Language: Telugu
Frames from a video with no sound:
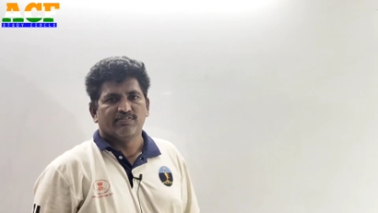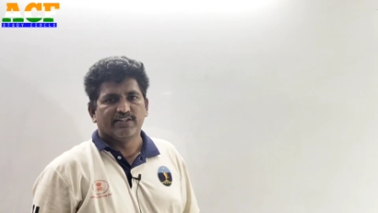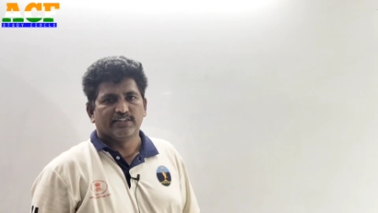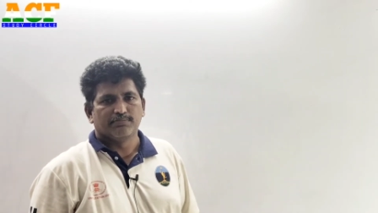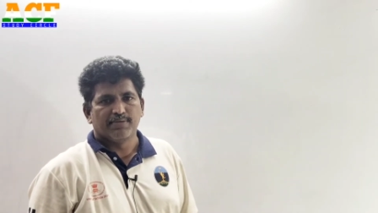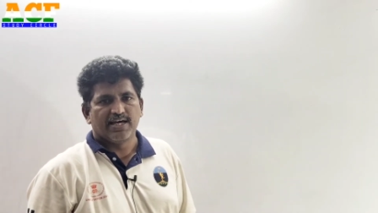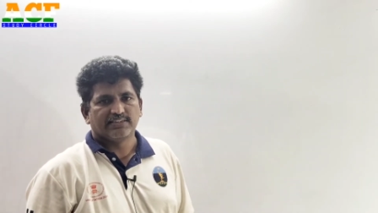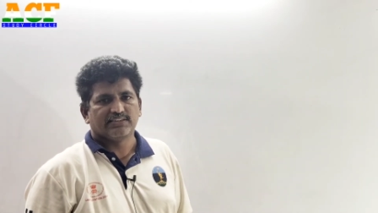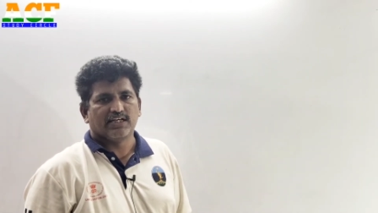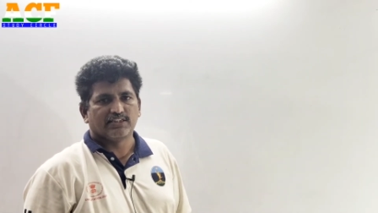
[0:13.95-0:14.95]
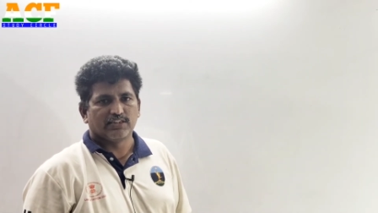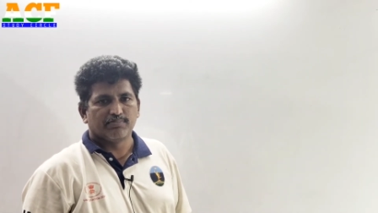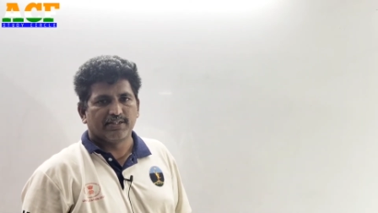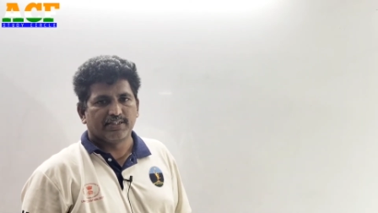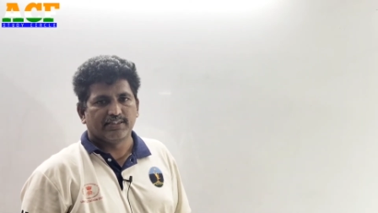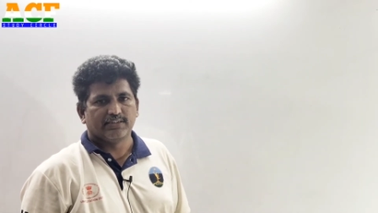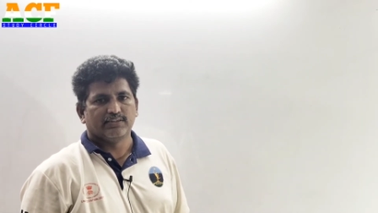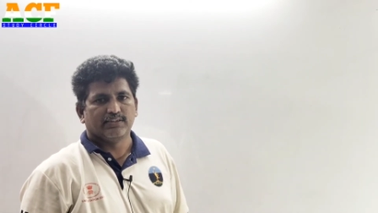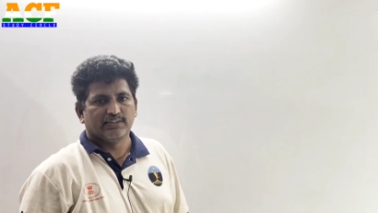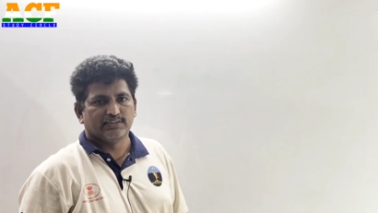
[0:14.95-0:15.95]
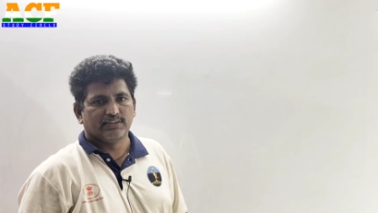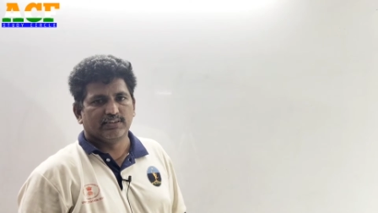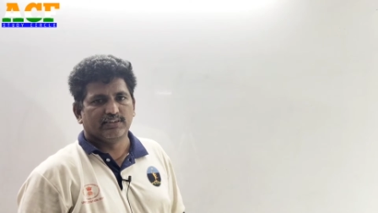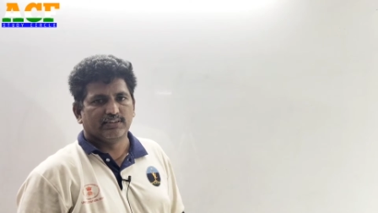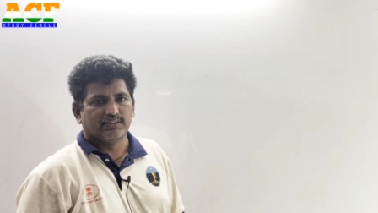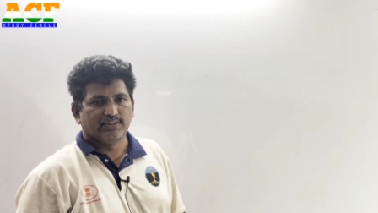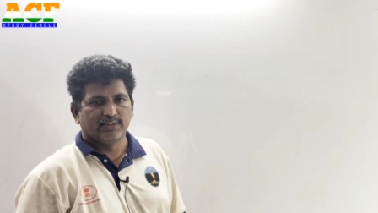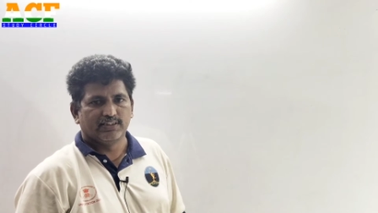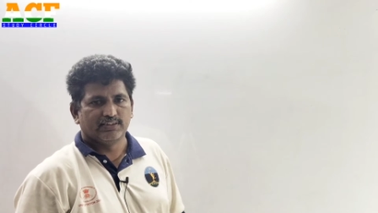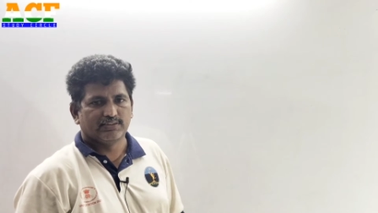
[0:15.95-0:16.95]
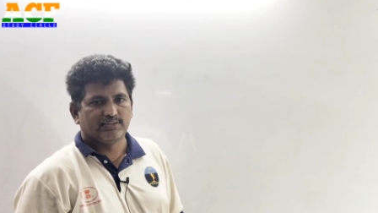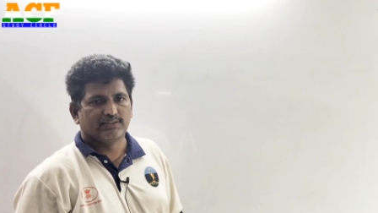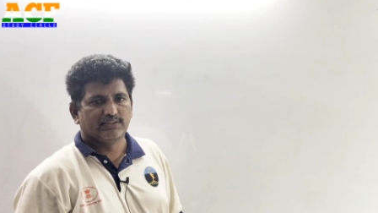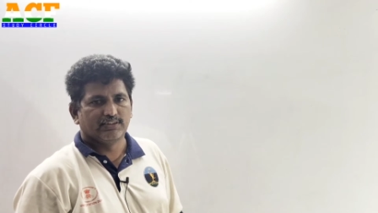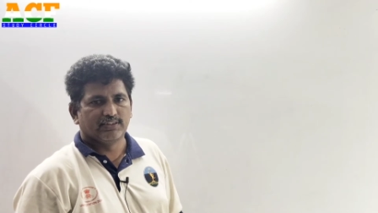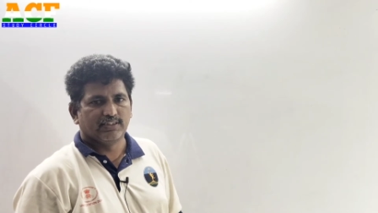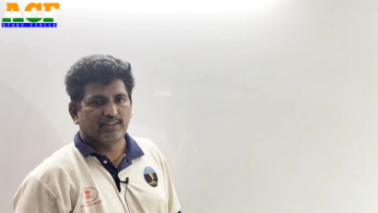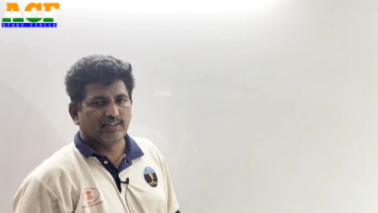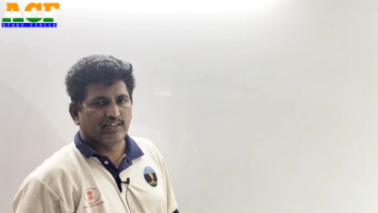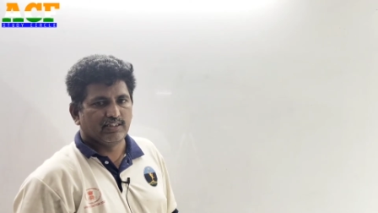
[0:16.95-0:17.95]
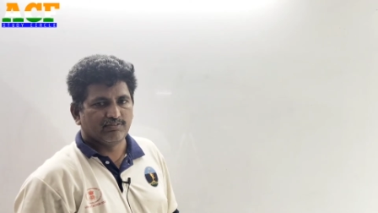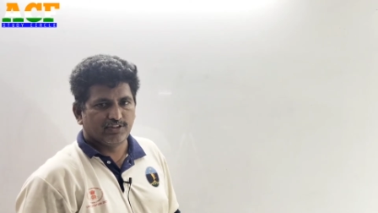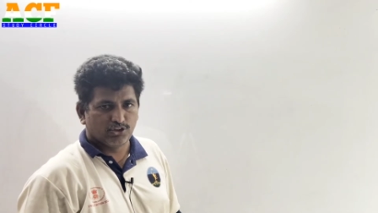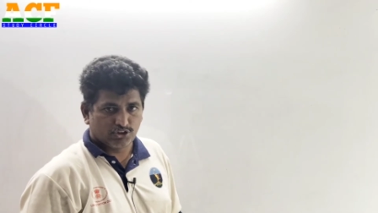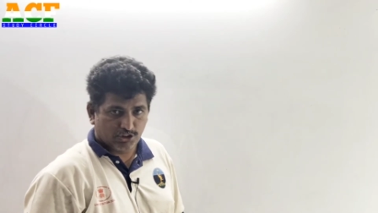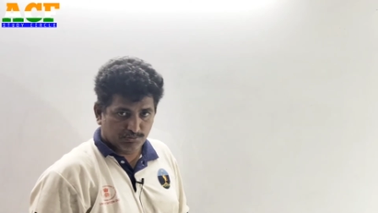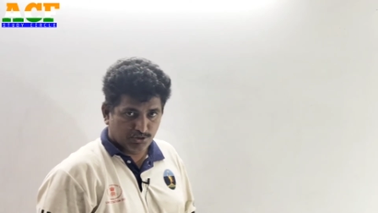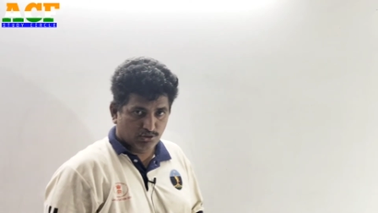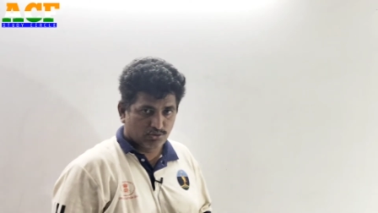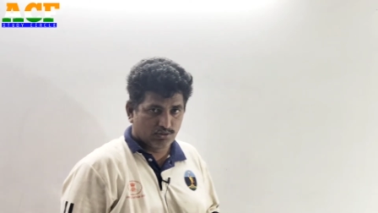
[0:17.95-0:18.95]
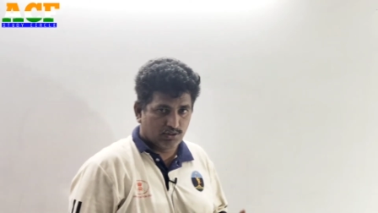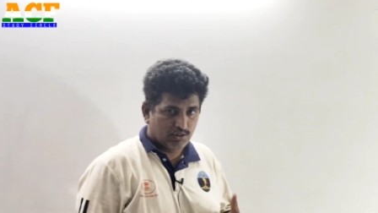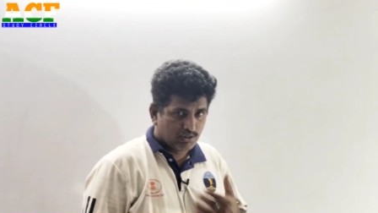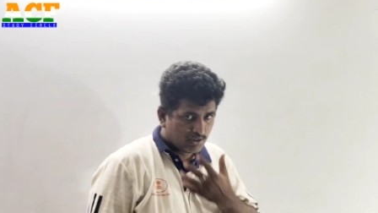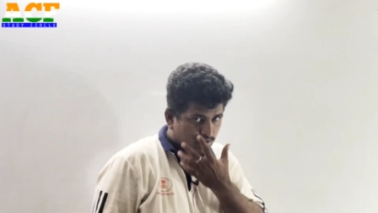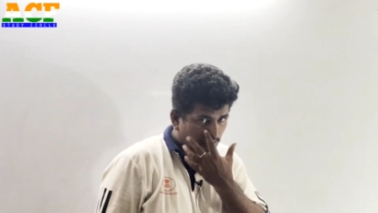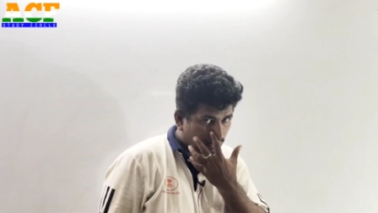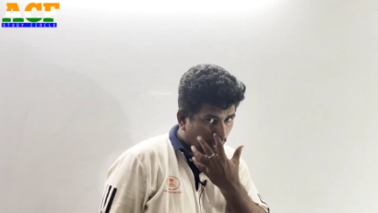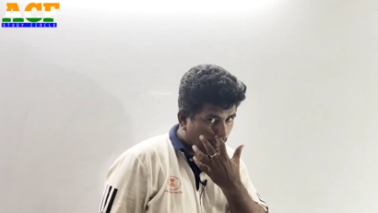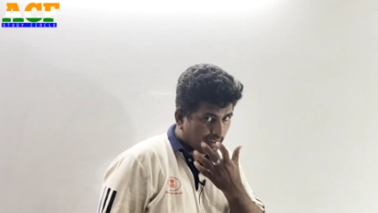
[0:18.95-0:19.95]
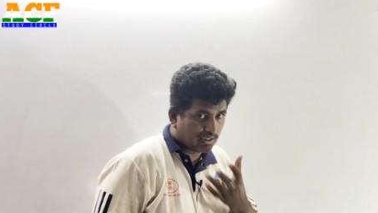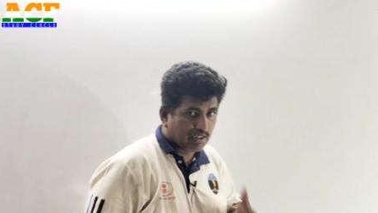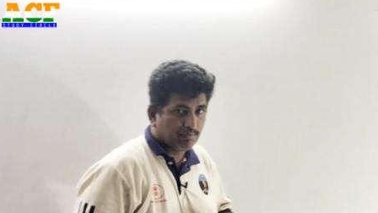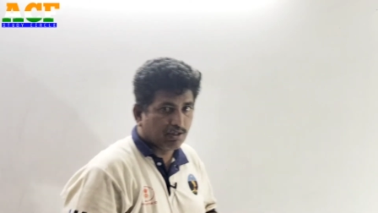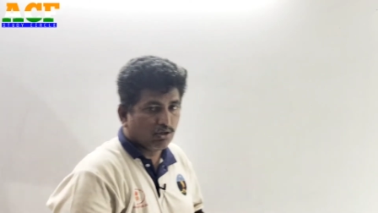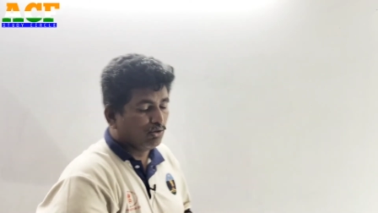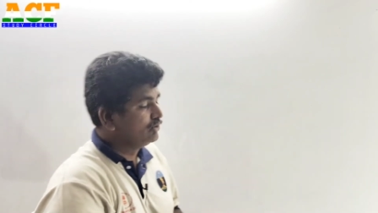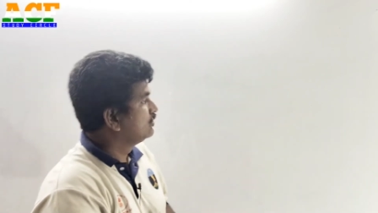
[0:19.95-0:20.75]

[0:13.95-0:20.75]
వేదిక్ మ్యాథ్స్ అర్థమెటిక్ రీజనింగ్ ఇంగ్లీష్ జీకే ఇలాంటి వీడియోస్ చేయడం జరుగుతుంది సో అందులో భాగంగా మనం